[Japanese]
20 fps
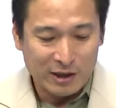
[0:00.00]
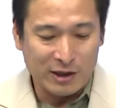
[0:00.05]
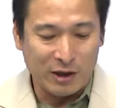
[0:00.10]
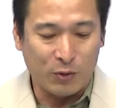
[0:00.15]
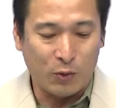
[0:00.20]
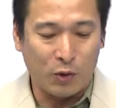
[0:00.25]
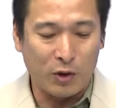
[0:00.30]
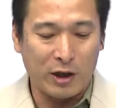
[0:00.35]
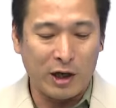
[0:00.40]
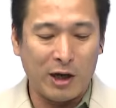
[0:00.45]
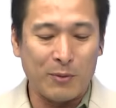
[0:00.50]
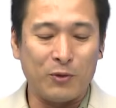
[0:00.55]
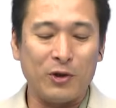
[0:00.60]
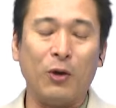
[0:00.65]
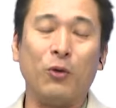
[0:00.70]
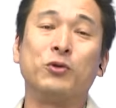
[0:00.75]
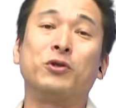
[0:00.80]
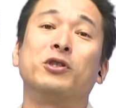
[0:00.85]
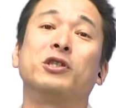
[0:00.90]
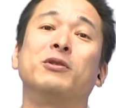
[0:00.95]
でこれからもね
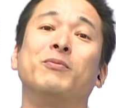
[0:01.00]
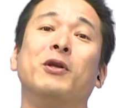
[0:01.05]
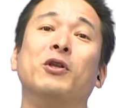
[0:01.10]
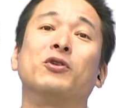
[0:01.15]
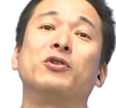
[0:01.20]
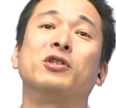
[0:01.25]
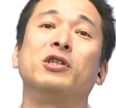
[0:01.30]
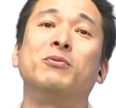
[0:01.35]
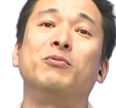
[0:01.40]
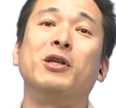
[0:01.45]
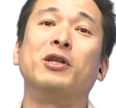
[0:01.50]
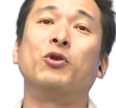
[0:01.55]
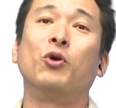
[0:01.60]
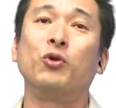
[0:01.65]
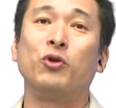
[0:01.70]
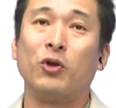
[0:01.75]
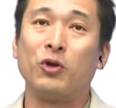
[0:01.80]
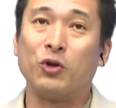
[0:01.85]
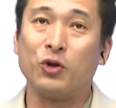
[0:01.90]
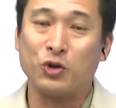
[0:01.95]
おすすめの釣り船ど
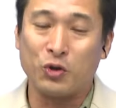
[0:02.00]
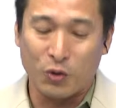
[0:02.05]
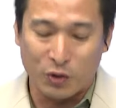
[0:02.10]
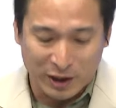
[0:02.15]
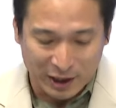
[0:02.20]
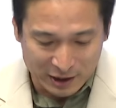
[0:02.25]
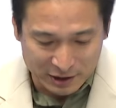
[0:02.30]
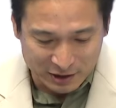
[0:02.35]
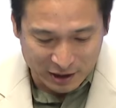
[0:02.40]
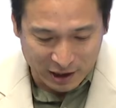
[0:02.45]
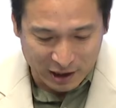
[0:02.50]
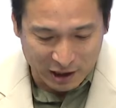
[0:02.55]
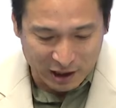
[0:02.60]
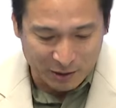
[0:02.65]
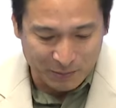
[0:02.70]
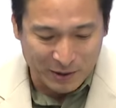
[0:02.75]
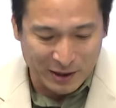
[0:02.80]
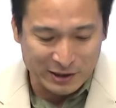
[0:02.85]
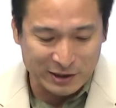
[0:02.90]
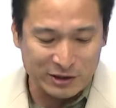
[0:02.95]
んどんと紹介してい
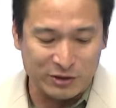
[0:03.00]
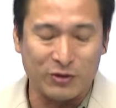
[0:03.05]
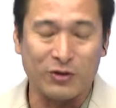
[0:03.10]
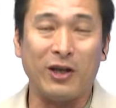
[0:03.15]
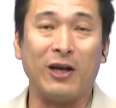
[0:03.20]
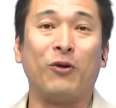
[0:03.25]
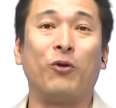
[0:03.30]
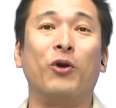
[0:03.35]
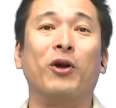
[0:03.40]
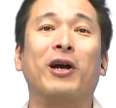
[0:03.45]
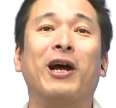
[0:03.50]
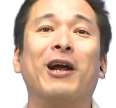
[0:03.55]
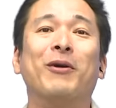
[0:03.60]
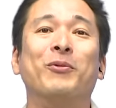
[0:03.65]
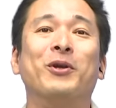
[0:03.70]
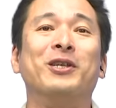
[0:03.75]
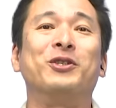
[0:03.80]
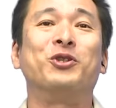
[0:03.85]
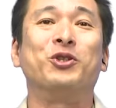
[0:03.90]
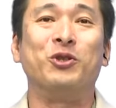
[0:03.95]
きますので、これから
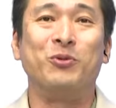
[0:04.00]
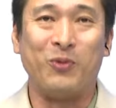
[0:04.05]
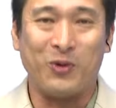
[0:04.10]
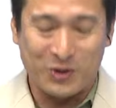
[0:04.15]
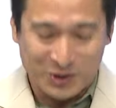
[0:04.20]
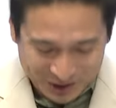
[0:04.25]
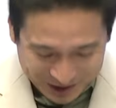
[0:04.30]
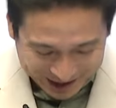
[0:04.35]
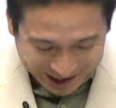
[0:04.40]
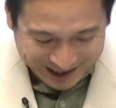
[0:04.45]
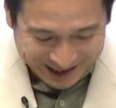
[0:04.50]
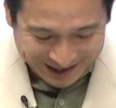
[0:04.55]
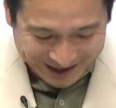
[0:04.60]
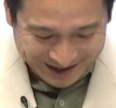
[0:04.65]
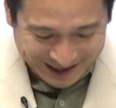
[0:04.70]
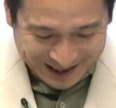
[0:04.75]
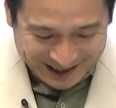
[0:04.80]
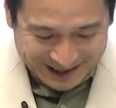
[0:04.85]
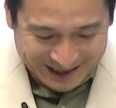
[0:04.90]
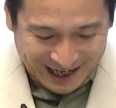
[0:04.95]
もね注目していてく
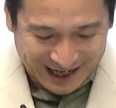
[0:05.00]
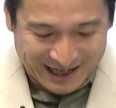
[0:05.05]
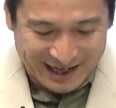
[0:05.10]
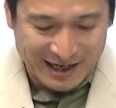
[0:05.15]
ださ